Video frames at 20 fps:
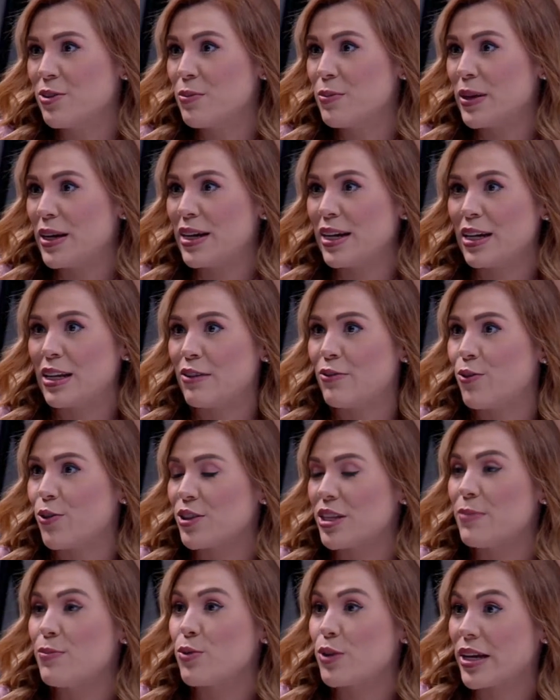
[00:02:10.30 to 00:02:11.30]
en Baja
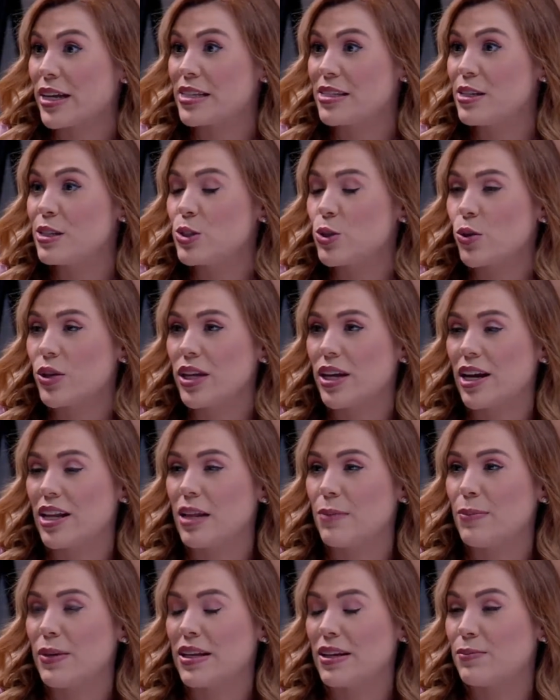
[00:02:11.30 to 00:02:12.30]
California porque es histórica
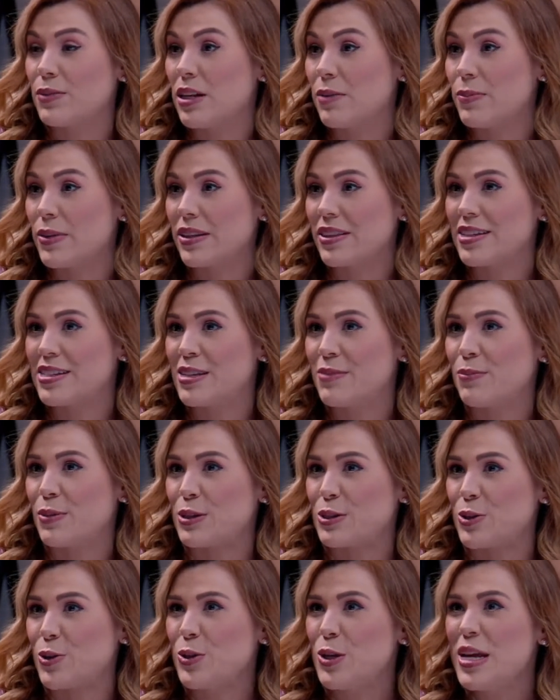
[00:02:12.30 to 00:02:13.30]
la,
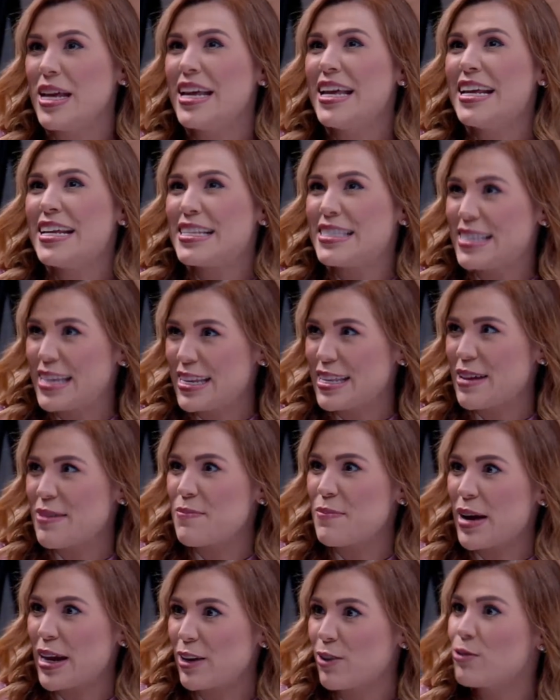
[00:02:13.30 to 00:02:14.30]
participación. Sin
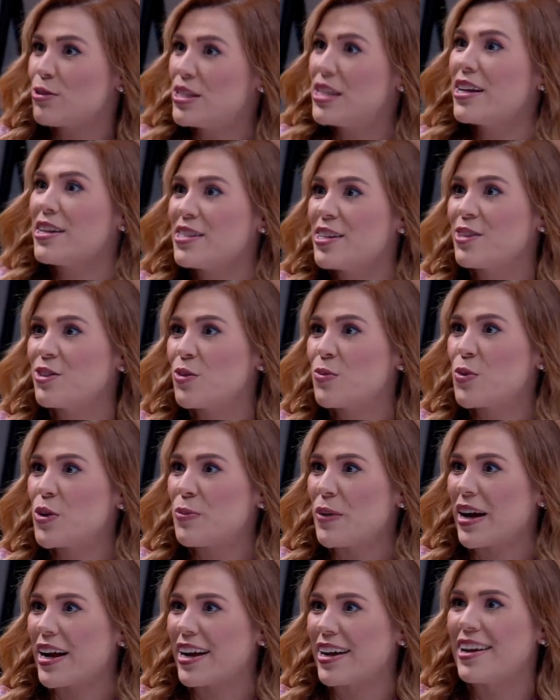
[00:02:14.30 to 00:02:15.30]
embargo, sigue siendo muy
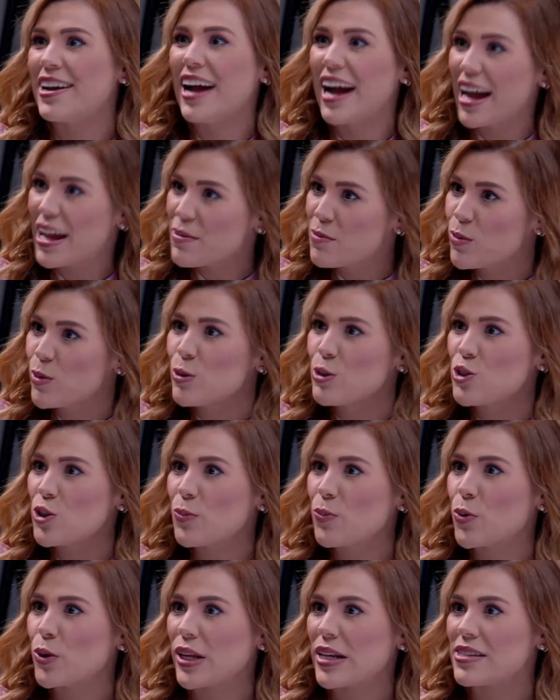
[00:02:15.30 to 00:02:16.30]
baja. Hay mucho
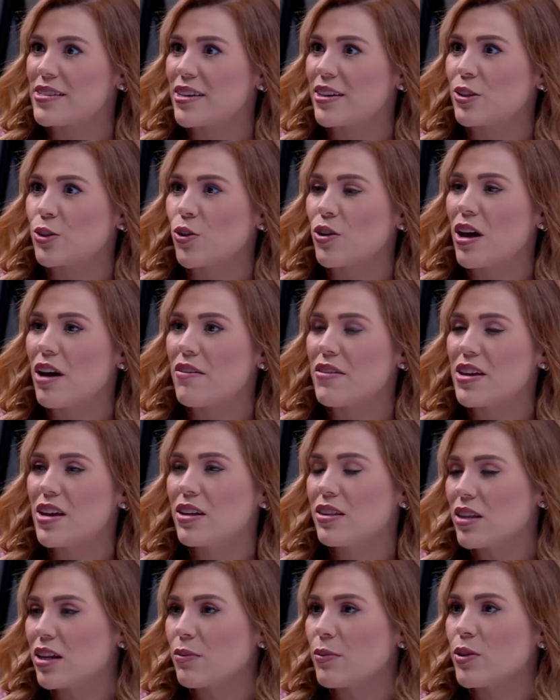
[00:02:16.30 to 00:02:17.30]
por hacer todavía
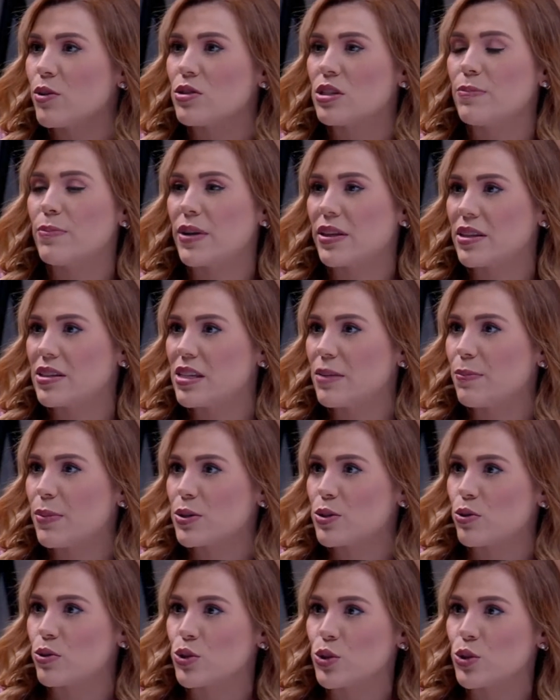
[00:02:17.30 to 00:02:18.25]
en términos de participación